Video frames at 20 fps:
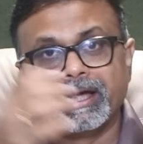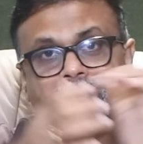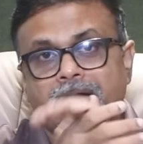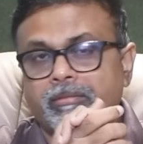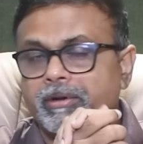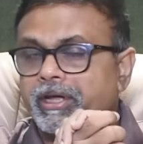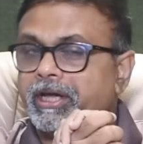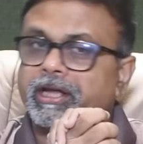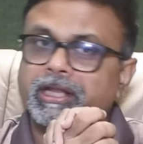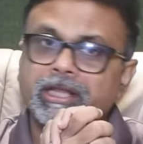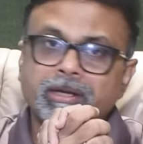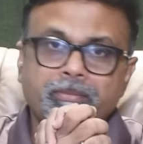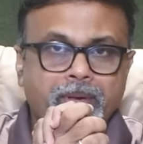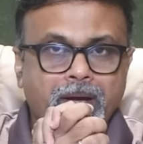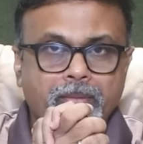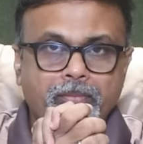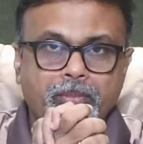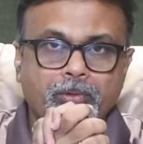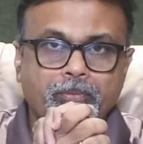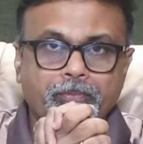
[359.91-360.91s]
அப்படிங்கிறத
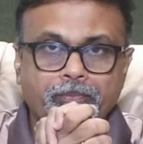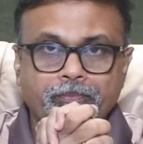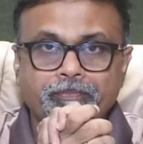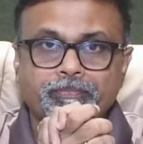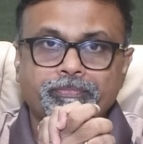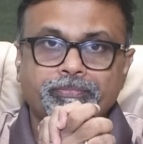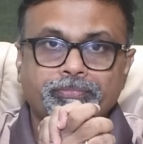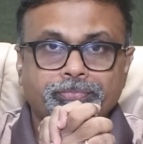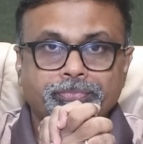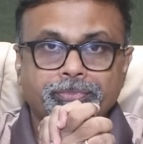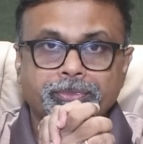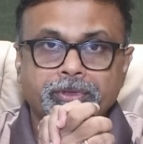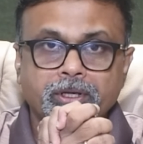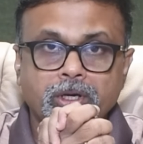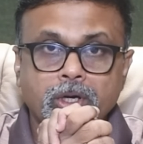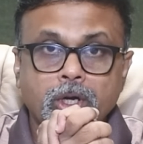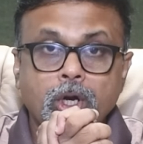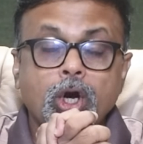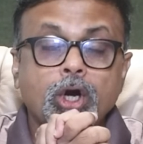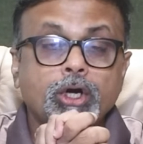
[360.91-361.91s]
பார்ப்போம்
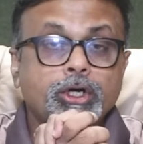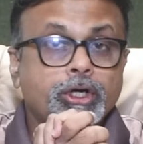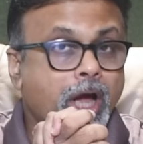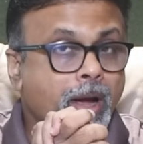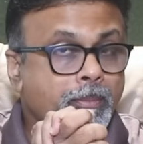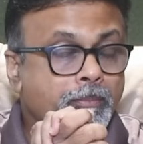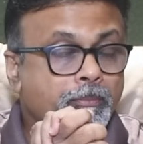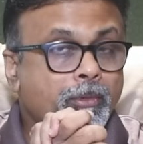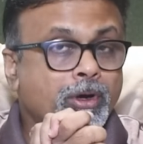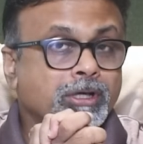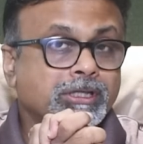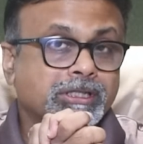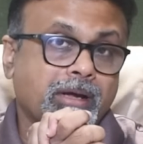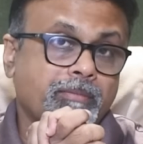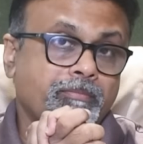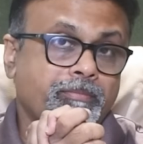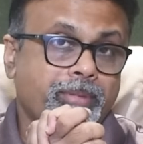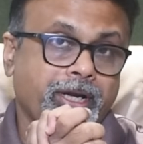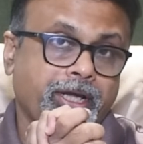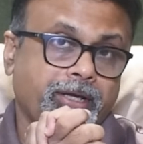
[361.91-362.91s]
டாப் மோஸ்ட்
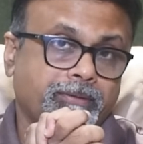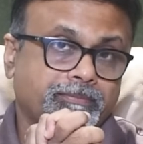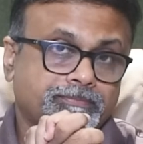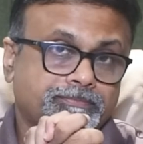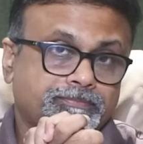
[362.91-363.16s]
கம்பெனி